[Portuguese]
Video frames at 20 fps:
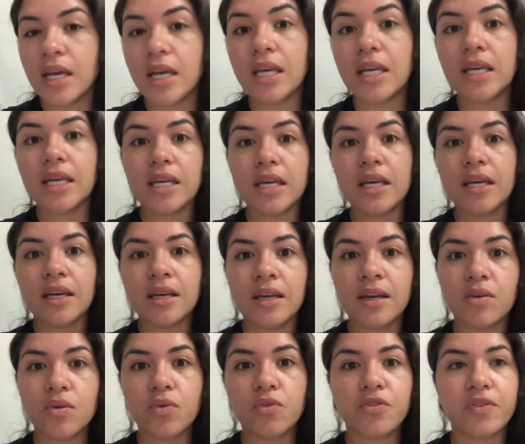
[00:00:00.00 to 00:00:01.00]

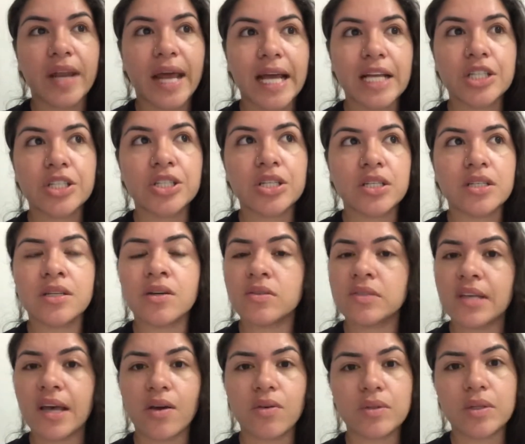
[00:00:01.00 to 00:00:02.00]
E o frete não
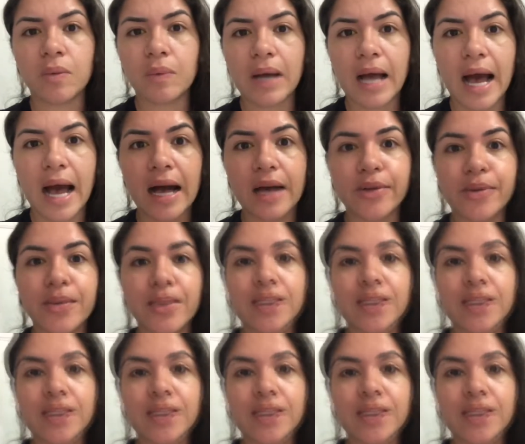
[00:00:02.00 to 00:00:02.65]
saiu tão caro.